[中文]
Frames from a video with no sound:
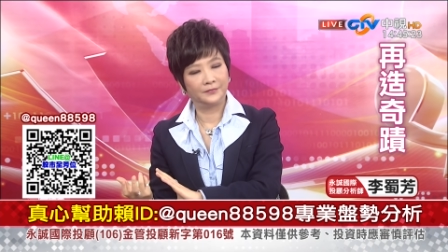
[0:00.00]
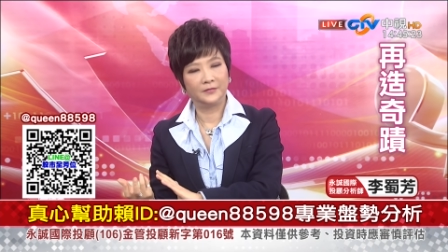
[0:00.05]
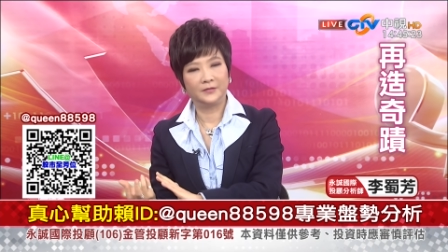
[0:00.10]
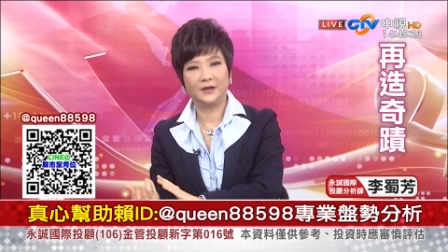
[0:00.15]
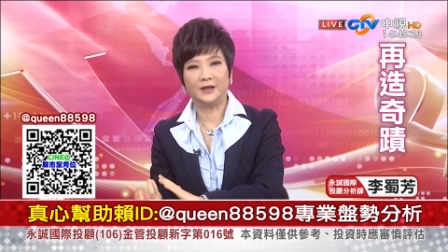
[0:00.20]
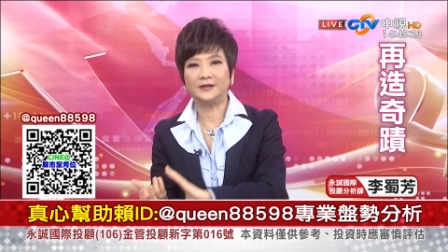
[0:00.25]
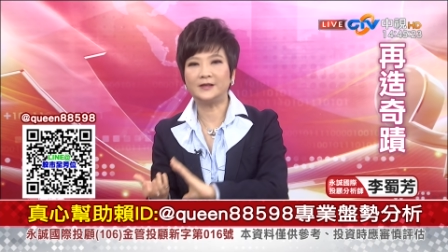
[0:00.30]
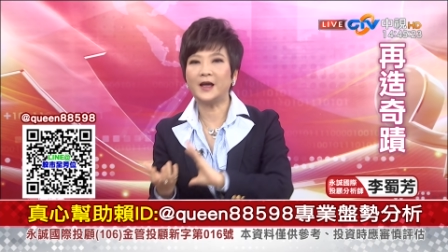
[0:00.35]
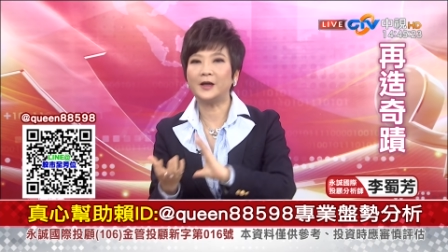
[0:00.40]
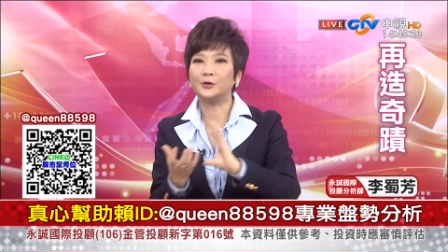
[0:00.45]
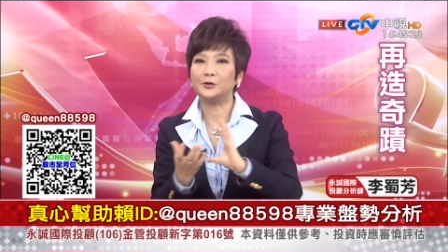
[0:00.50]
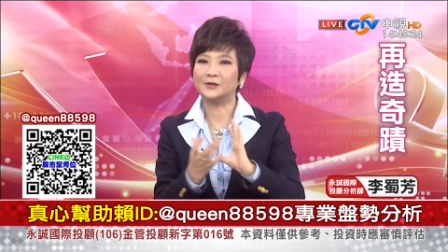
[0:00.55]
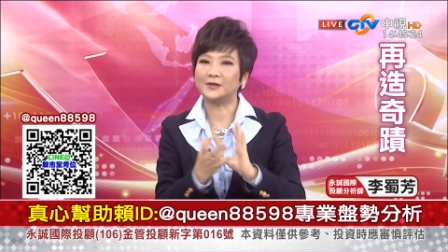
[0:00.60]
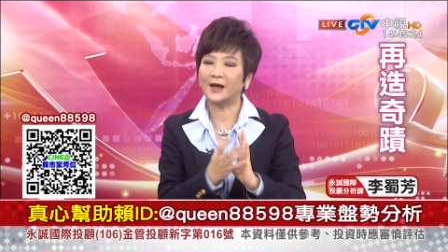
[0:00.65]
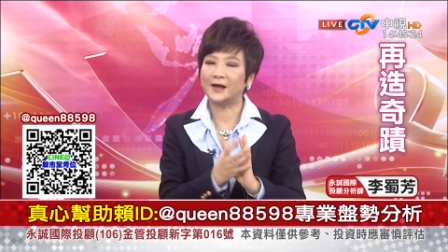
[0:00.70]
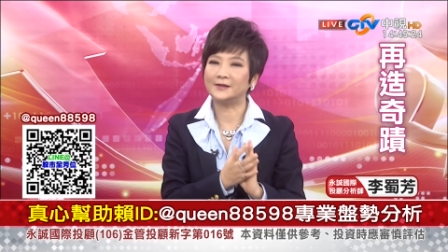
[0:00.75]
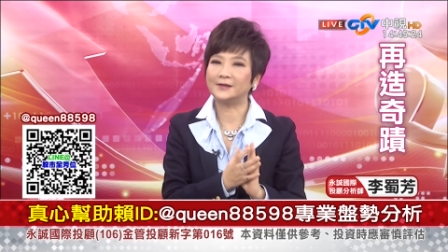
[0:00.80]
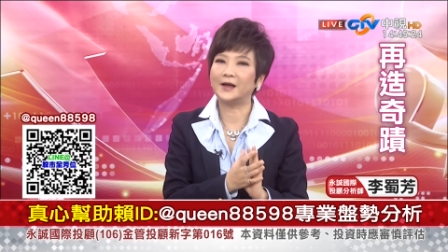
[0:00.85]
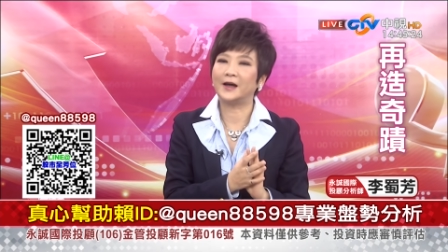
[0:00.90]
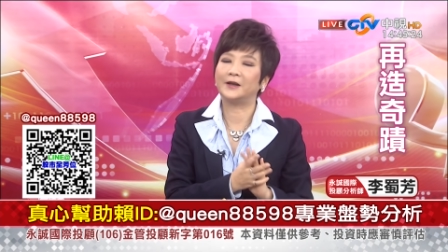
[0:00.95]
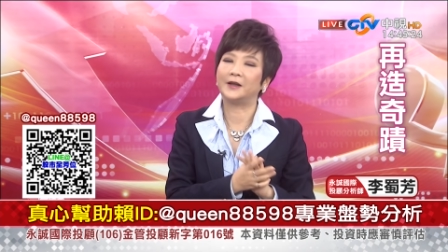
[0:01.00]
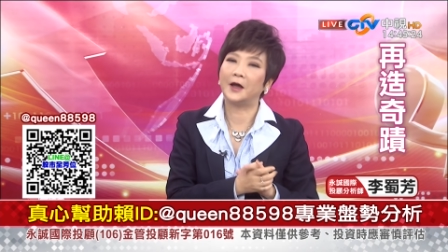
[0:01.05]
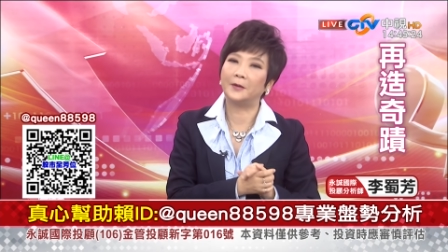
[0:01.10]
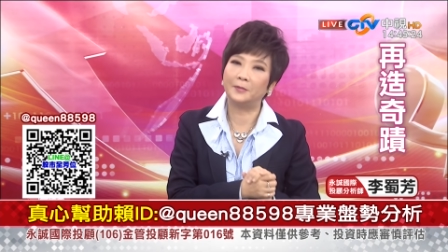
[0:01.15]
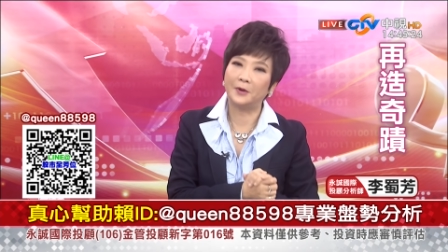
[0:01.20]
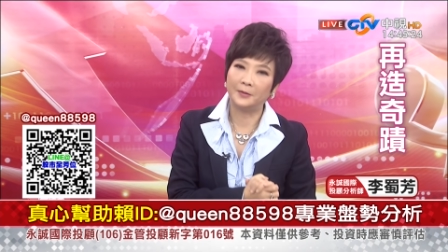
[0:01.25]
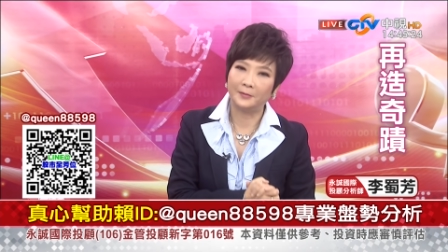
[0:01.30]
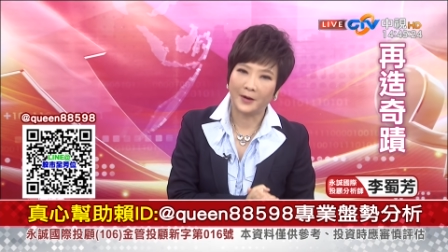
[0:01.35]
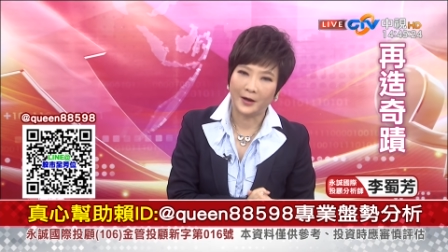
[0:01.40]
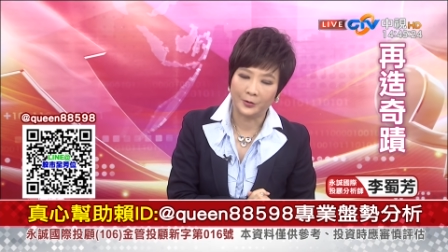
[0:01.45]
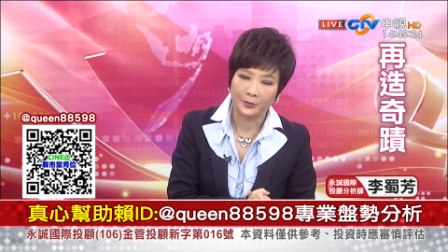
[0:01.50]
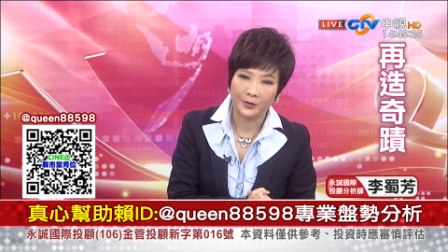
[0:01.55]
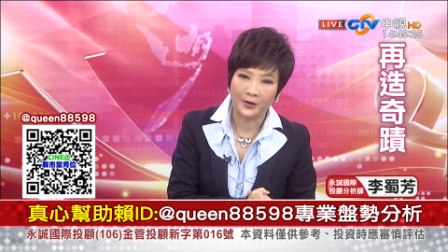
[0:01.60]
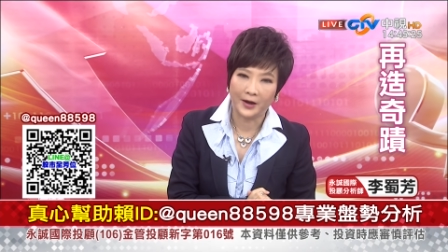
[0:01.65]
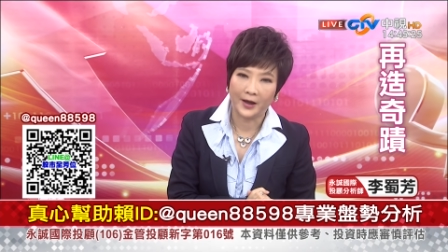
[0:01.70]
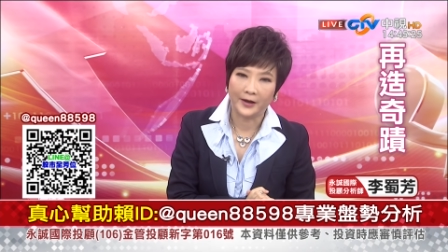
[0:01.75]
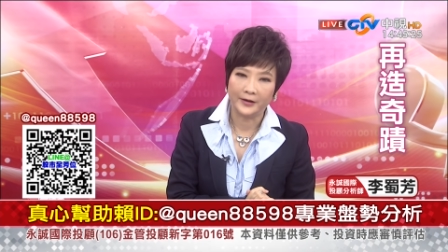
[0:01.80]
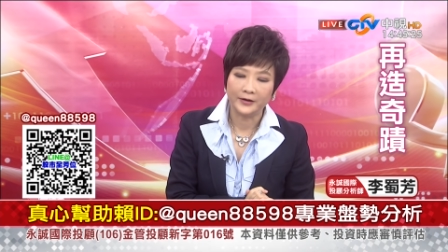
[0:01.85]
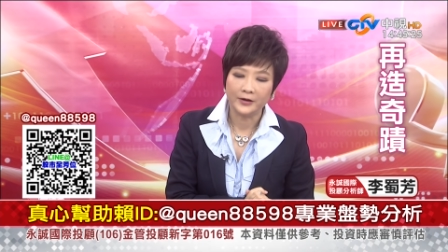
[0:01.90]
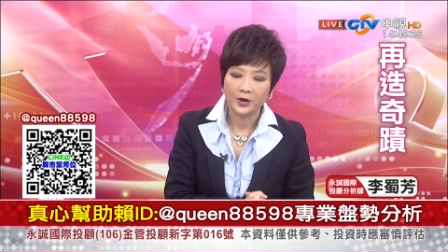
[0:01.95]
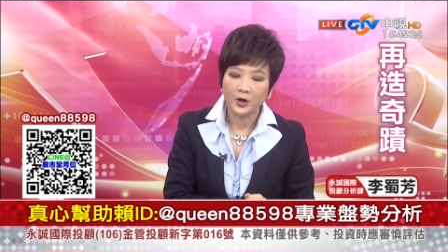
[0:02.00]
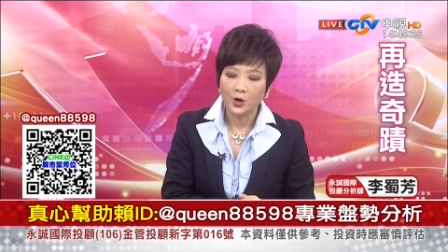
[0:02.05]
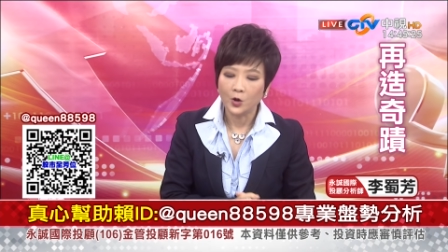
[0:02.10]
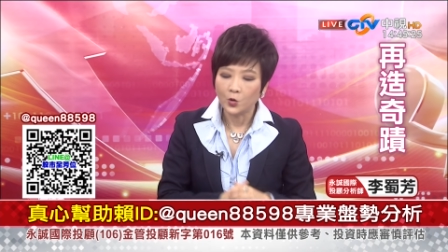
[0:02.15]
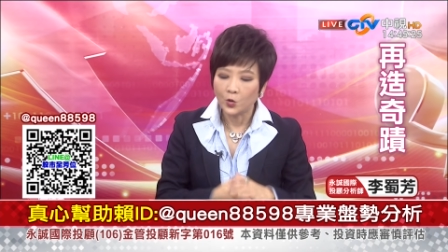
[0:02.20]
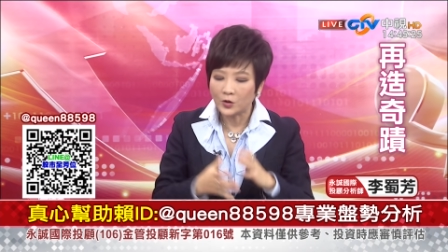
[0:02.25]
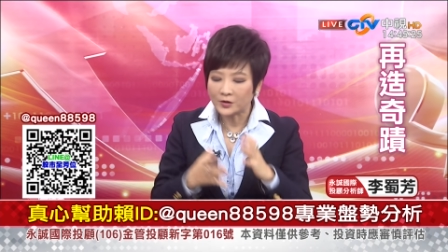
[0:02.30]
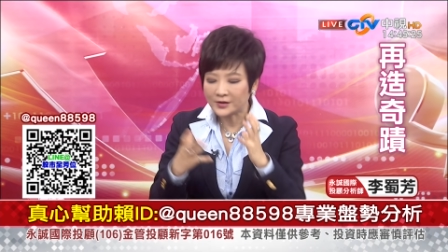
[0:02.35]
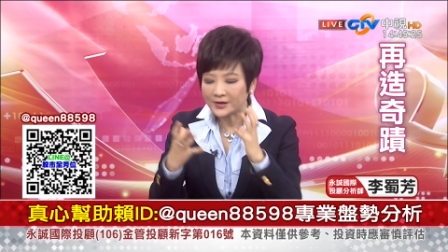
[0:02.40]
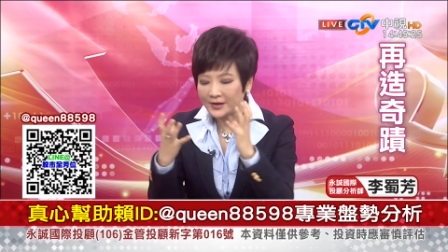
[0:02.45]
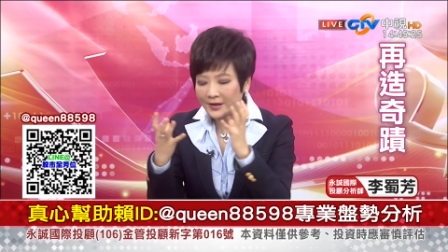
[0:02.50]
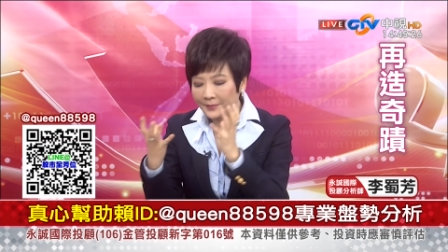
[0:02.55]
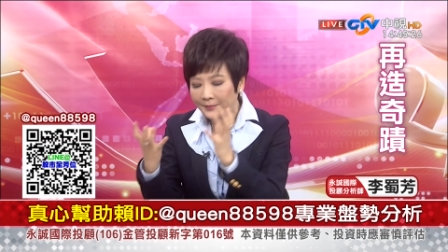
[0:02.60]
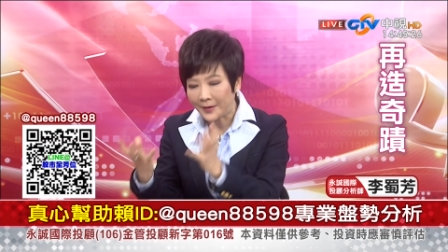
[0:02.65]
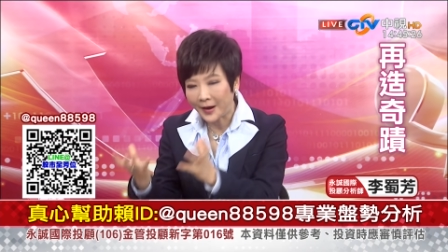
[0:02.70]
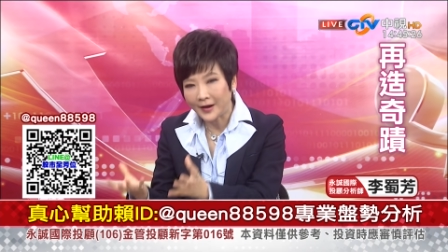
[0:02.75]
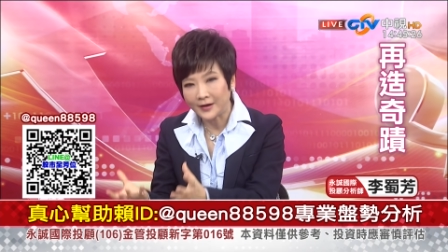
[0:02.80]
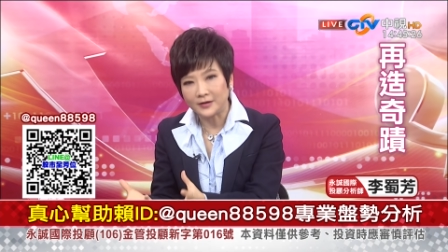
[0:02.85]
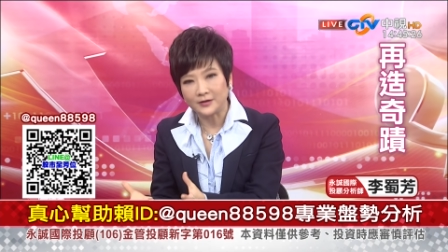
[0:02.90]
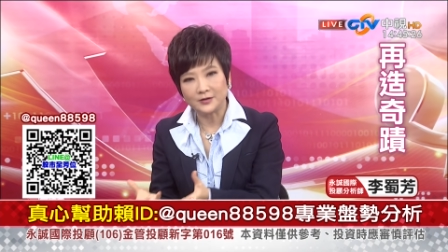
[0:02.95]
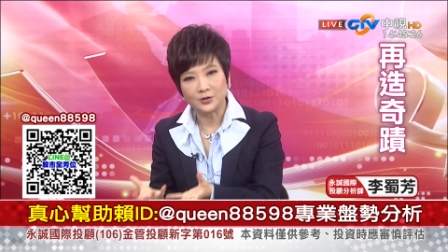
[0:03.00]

你现在有差价，你要不要买回来？或是你卖了